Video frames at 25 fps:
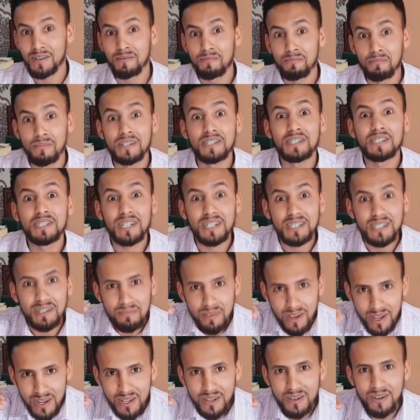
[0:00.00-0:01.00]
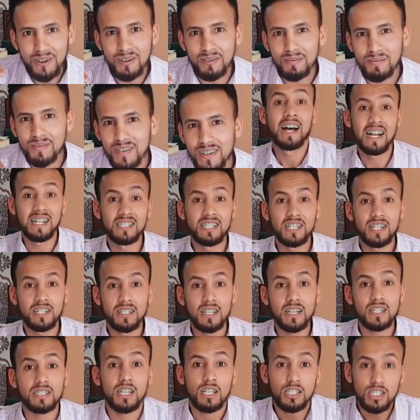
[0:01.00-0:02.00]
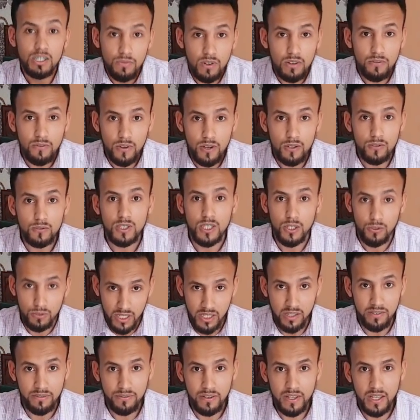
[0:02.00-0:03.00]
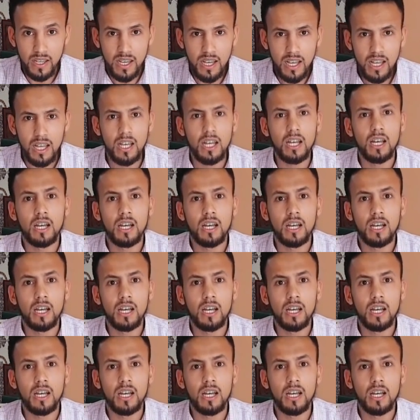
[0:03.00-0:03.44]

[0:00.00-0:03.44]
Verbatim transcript: باش تخدم عليهم عندك نقص حتى في الفرنسي وضعيف فيها